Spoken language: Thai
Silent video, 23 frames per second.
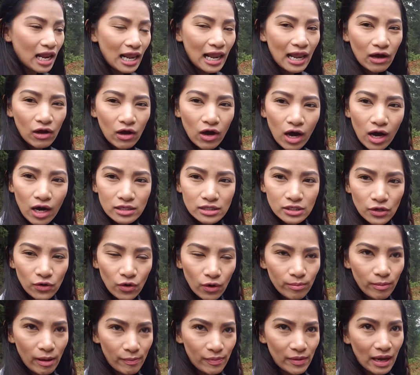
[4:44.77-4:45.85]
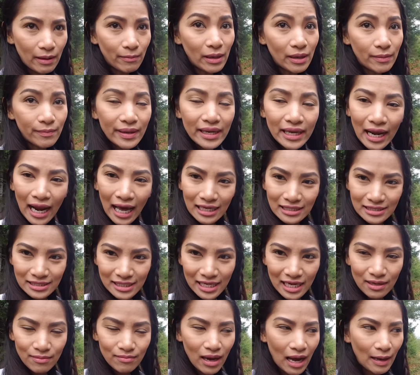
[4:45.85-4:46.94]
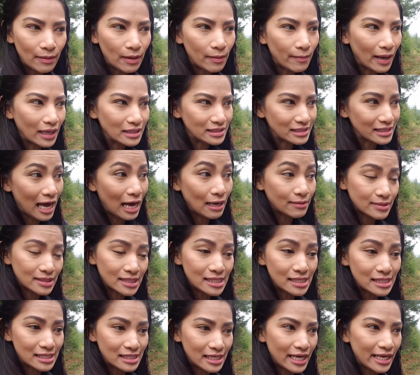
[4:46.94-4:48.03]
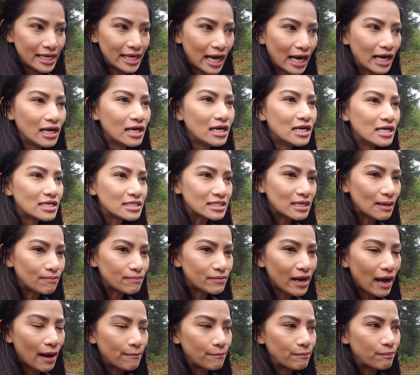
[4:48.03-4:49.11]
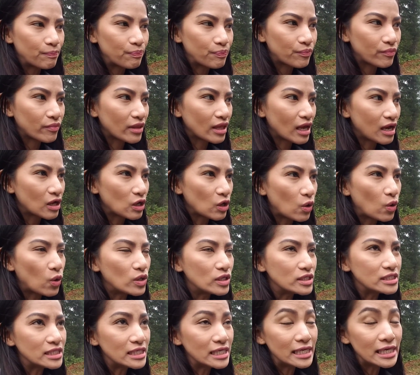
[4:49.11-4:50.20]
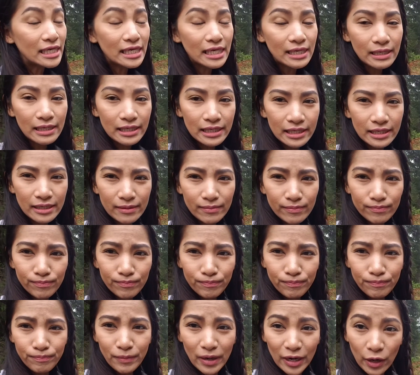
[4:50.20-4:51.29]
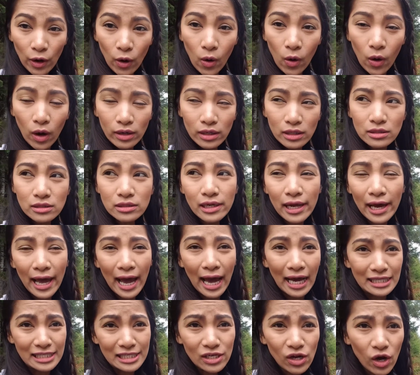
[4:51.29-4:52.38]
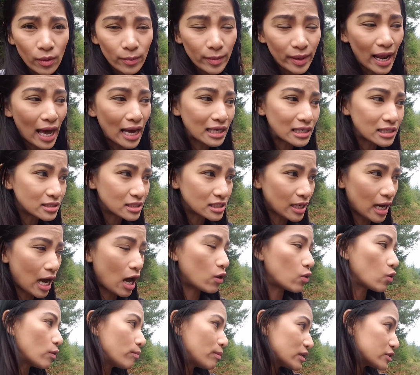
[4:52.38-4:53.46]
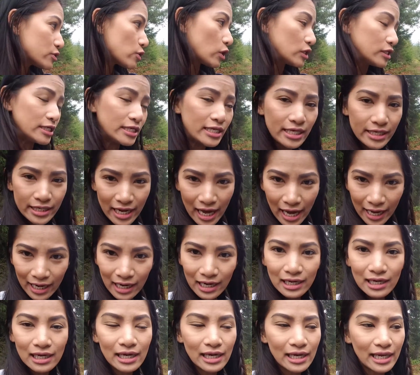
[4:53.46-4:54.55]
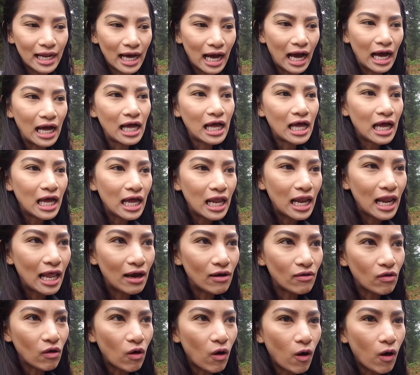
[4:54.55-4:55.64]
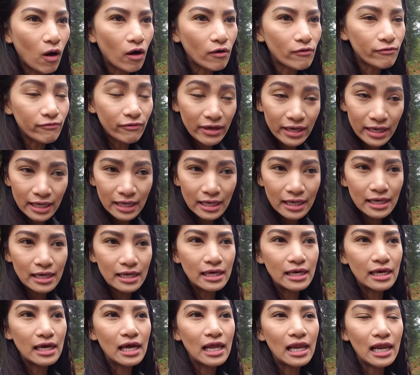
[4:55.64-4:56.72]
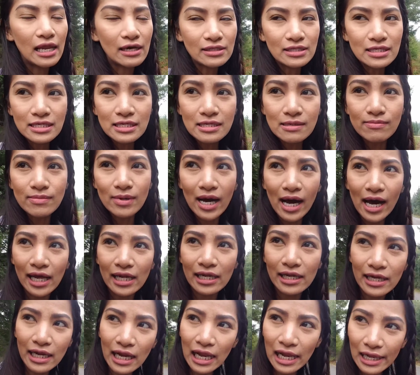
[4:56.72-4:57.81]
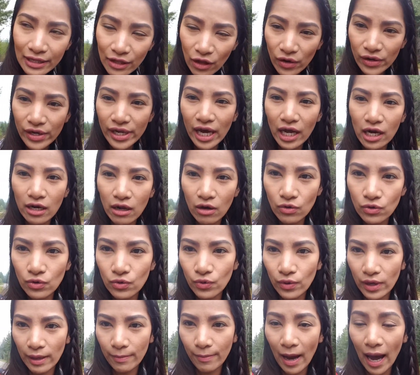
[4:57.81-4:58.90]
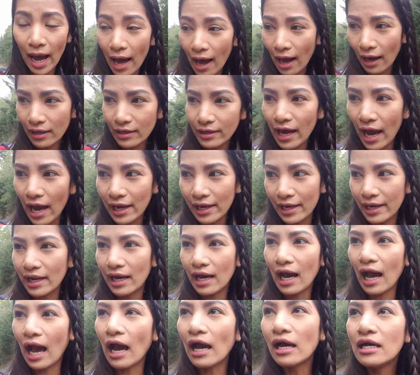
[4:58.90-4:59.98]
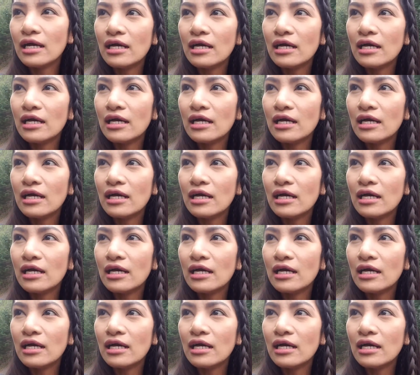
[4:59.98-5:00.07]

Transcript: แล้วก็ถนนแบบนี้มันมีหลายเส้นมากประมาณ สามสี่ เส้นนะสำหรับคนที่มานอนคืออะไรหาที่นอนไม่ได้คือจะเอารถมาจอดที่นี่ได้เลยนะคะแล้วก็ฟรีและที่สำคัญตอนนี้เราอยู่ในพาร์คใหญ่นะคะ